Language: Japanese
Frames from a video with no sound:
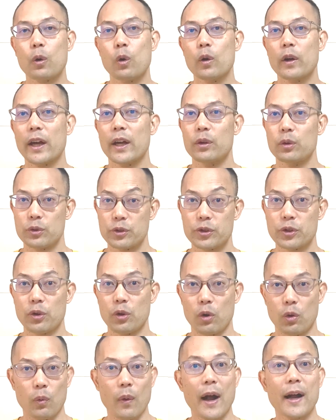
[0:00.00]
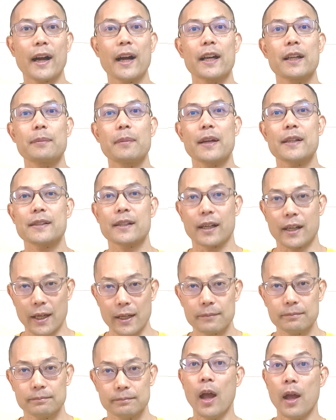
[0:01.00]
今回の授業分かりました
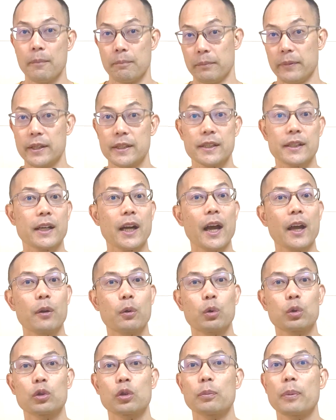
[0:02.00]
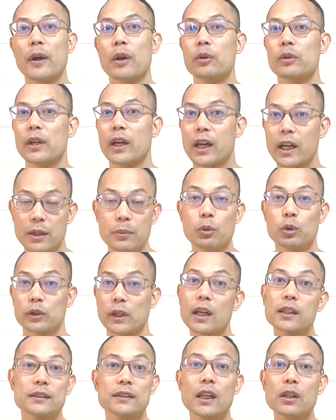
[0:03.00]
か？短い言葉の中にも
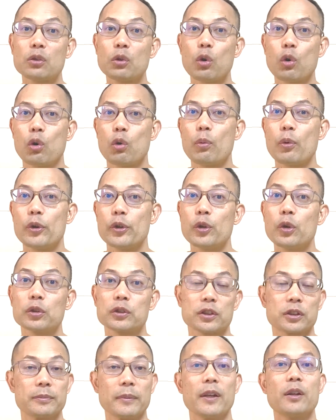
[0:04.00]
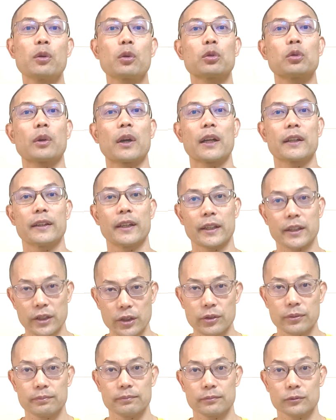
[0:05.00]
たくさんの思いを詰めることができ
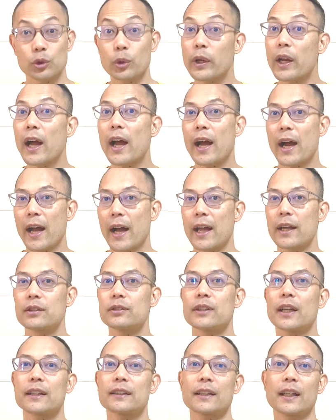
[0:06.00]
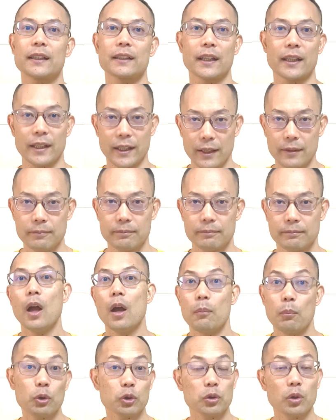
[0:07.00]
る。それが俳句だったんだね。
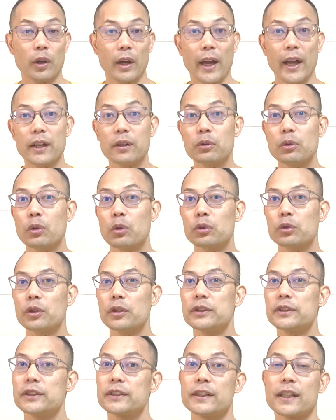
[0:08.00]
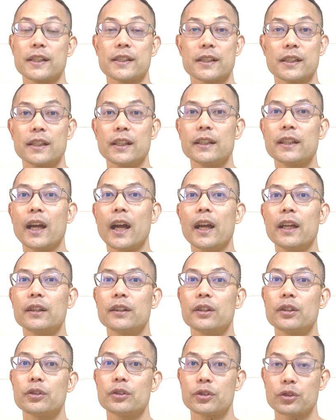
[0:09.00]
もっと俳句のことについて知りたいっ
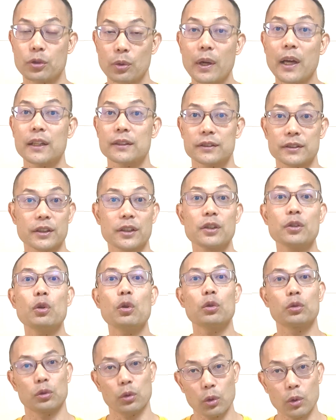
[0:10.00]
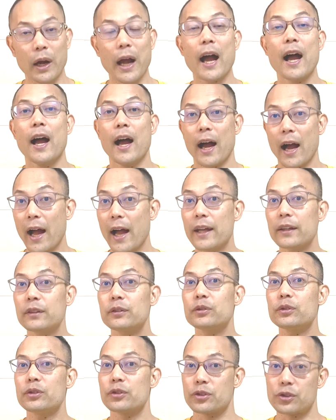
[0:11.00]
ていう人は次の動画、俳
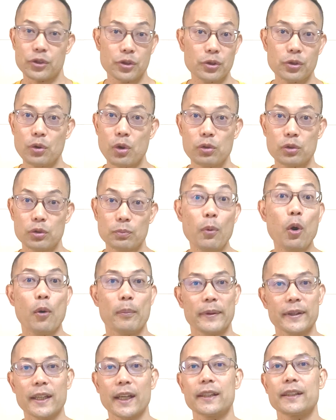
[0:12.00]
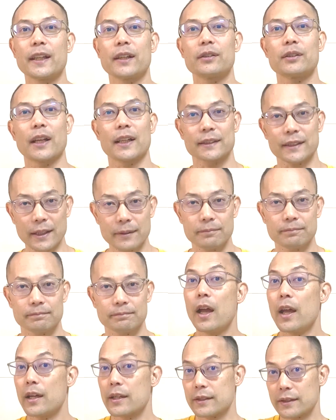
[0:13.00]
句15分も見ていってください。
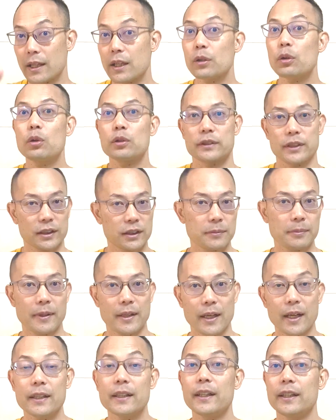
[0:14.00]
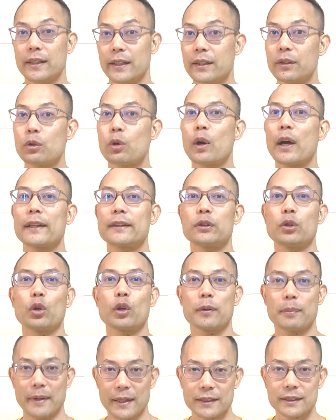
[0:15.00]
下の説明欄にリンクを貼ってお
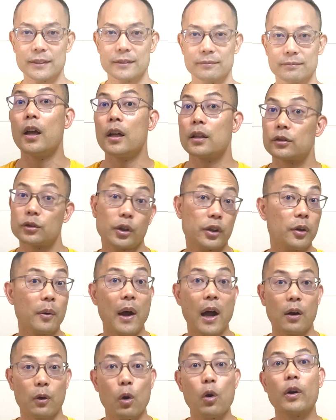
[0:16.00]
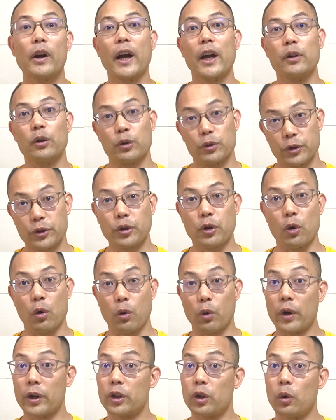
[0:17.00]
きます。それでは今回の授業
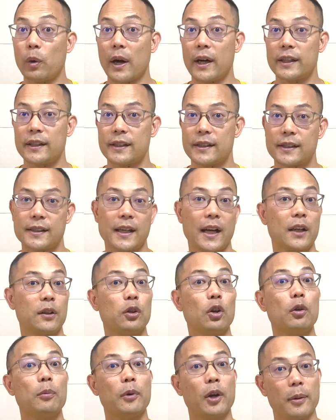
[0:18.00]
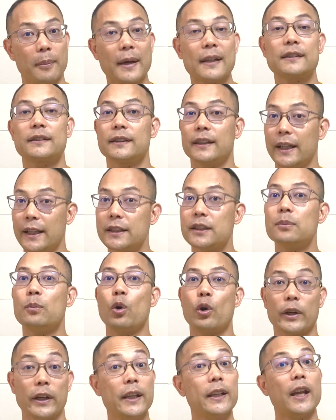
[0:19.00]
これで終わりにしたいと思います。いつ
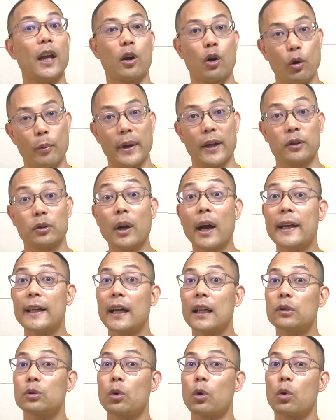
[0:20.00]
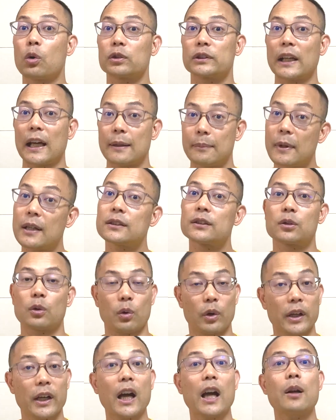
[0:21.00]
もいいね、コメントありがとうございます。
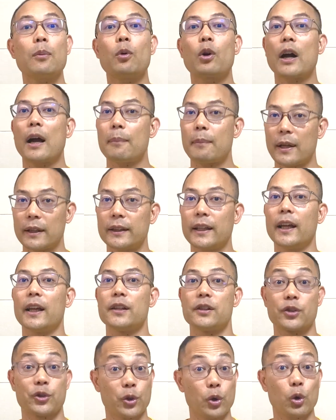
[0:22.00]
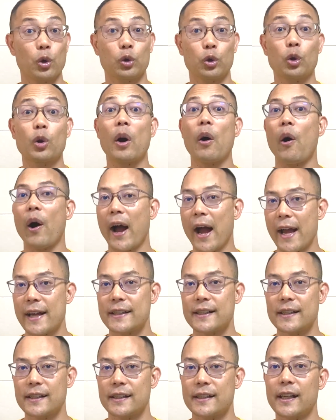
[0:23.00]
これからも頑張って授業動画を配
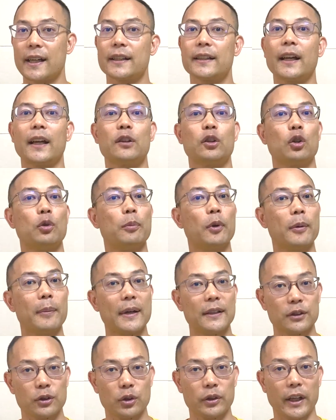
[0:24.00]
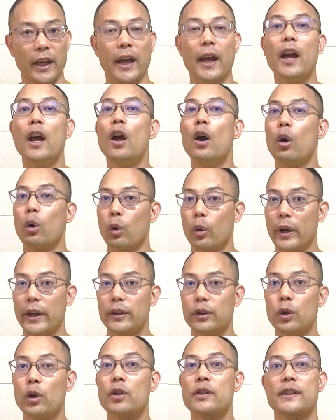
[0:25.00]
信していきたいと思いますので、応
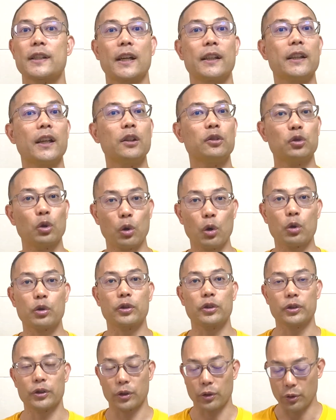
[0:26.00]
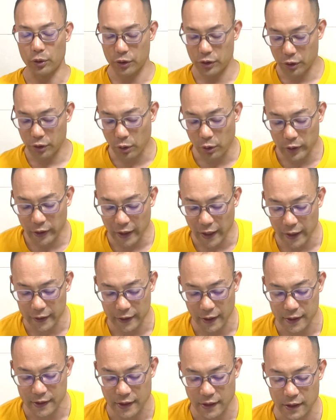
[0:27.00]
援のチャンネル登録よろしくお願いい
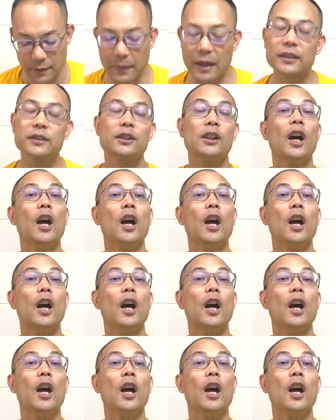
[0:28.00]
たします。